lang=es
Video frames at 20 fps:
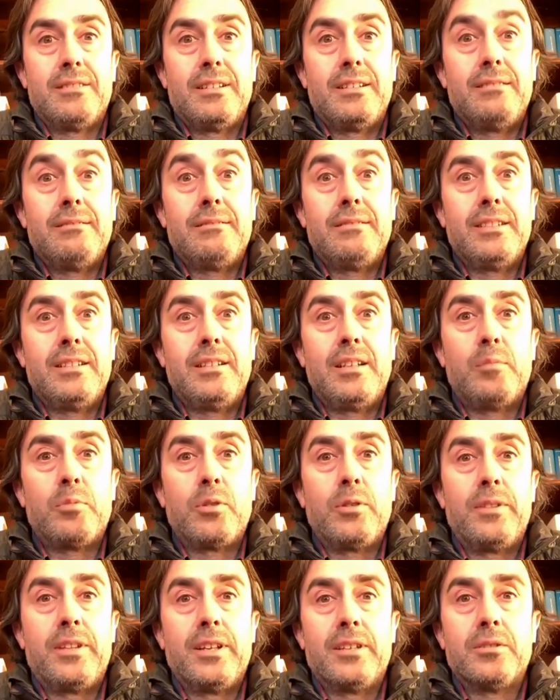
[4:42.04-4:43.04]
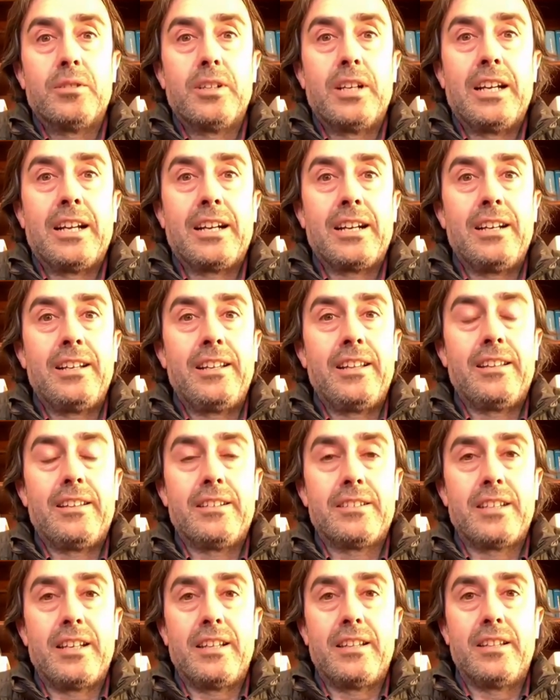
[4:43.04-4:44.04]
En la provincia de Soria la realidad es que hay
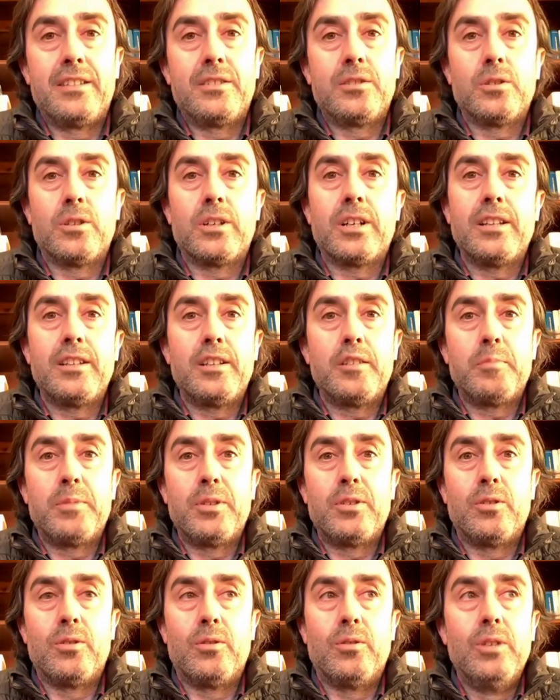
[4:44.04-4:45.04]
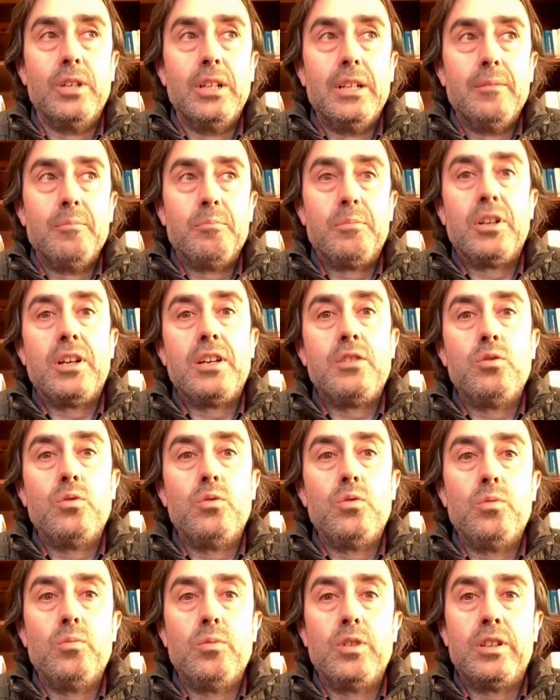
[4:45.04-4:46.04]
centros grandes, pero, pero hay un
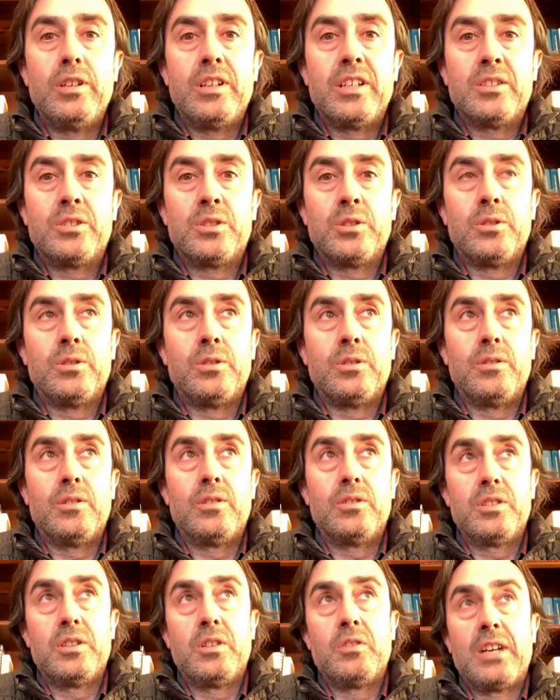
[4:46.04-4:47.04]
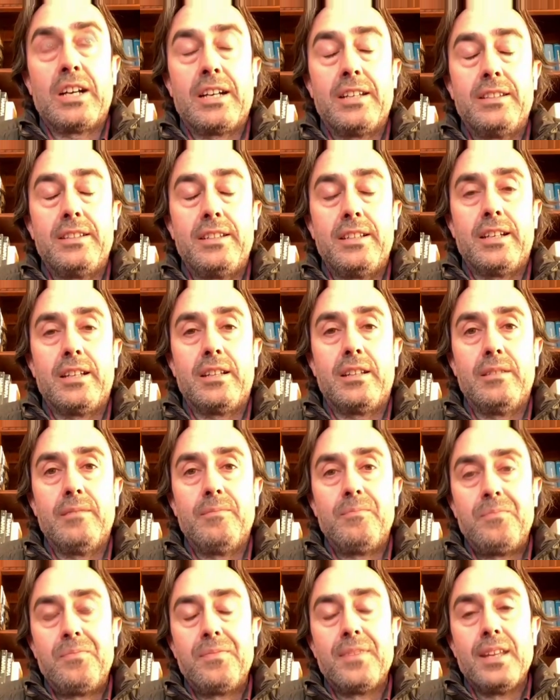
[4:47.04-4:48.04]
numeroso, o sea, una cantidad
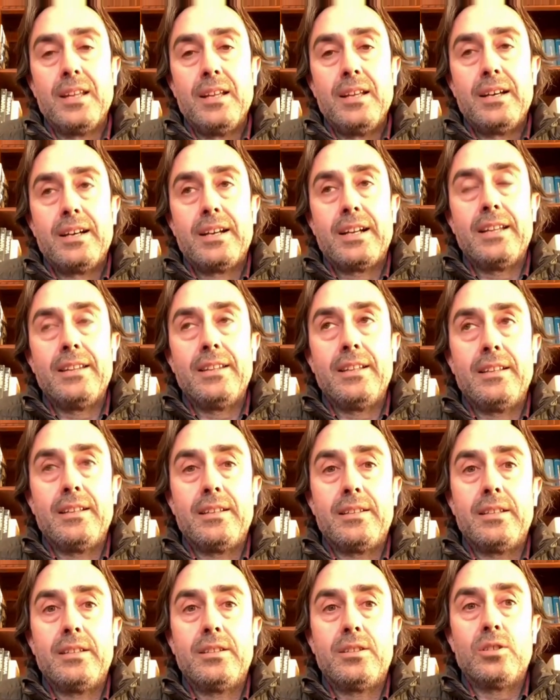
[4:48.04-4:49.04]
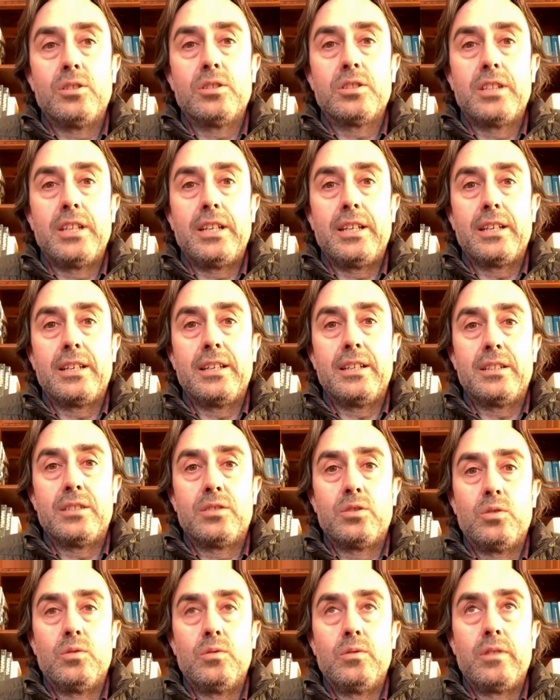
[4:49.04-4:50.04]
grande de centros que, que, son
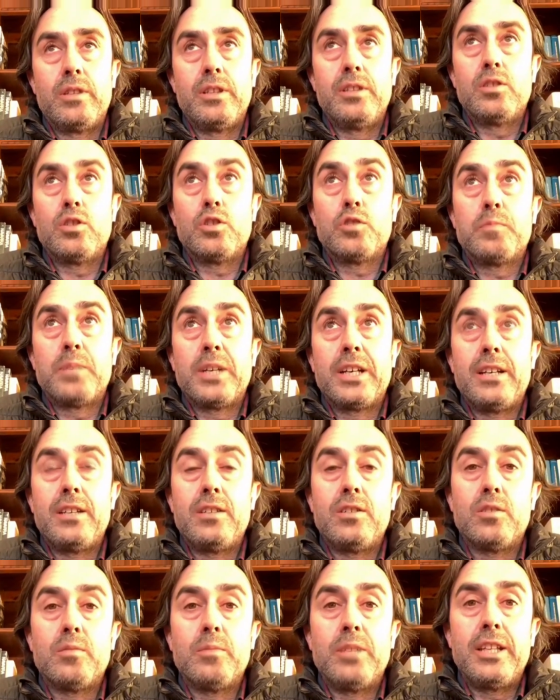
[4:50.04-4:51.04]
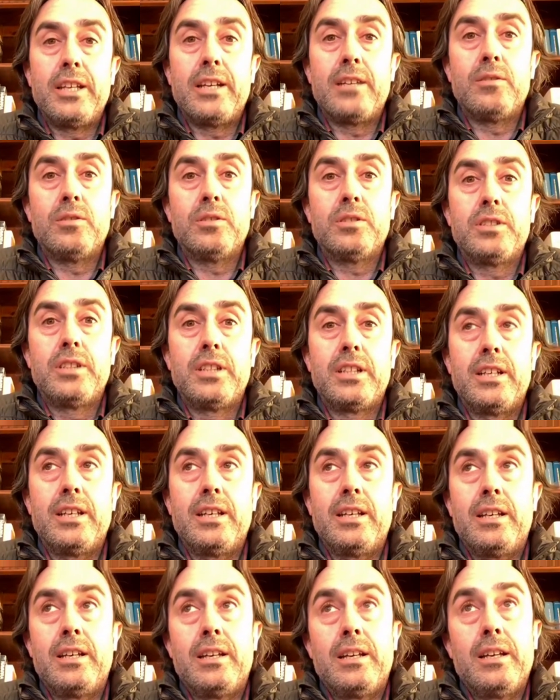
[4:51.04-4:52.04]
centros pequeños, medianos y
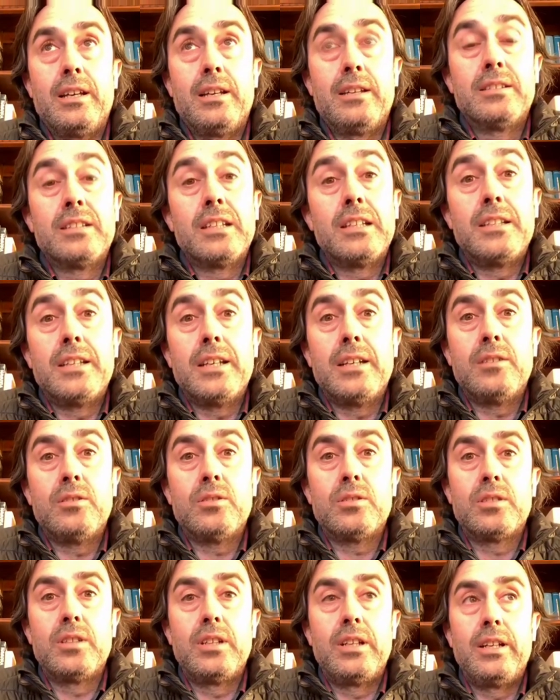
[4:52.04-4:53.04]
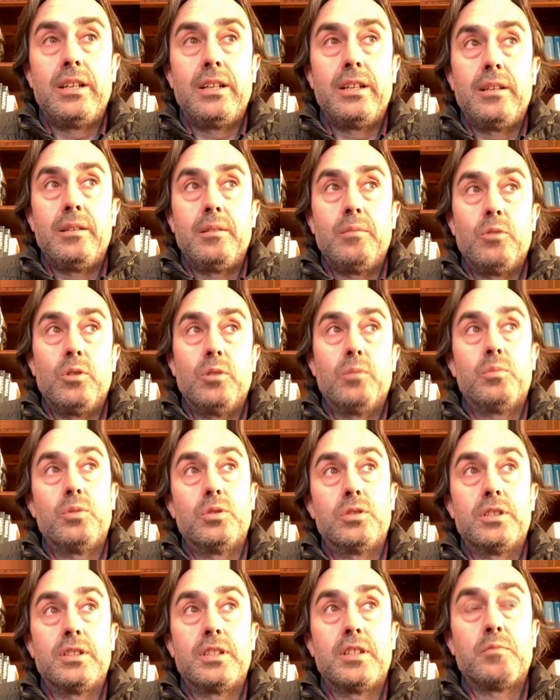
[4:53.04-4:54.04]
que están llenos y, bueno, pues esas
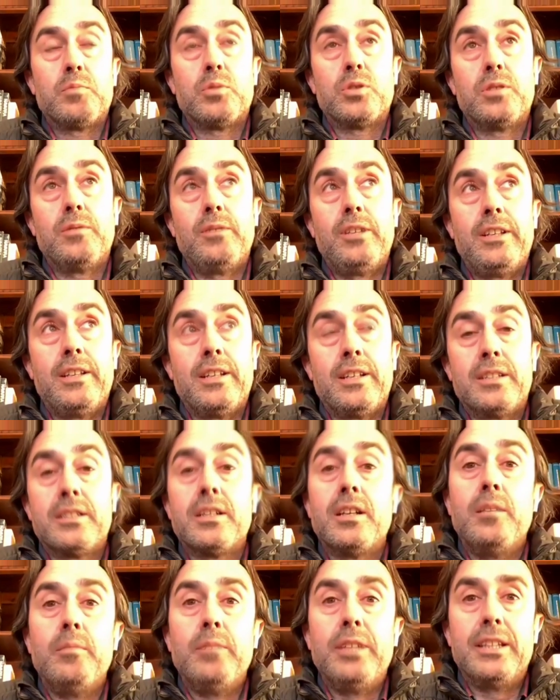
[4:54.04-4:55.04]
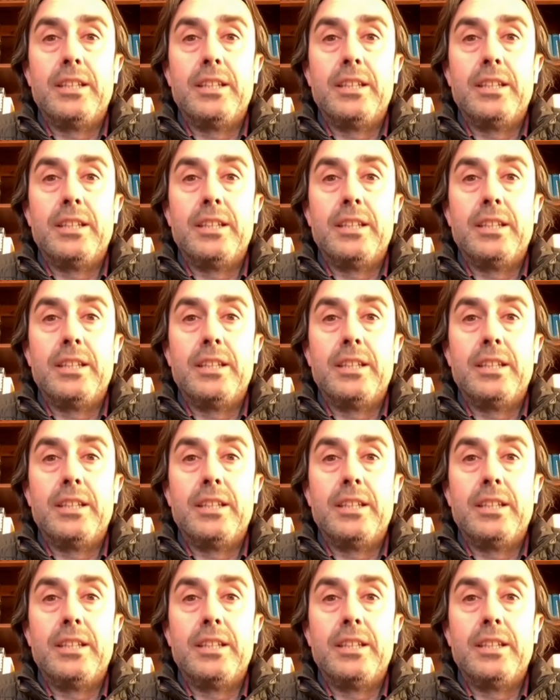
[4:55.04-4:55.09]
posibilidades se limitan.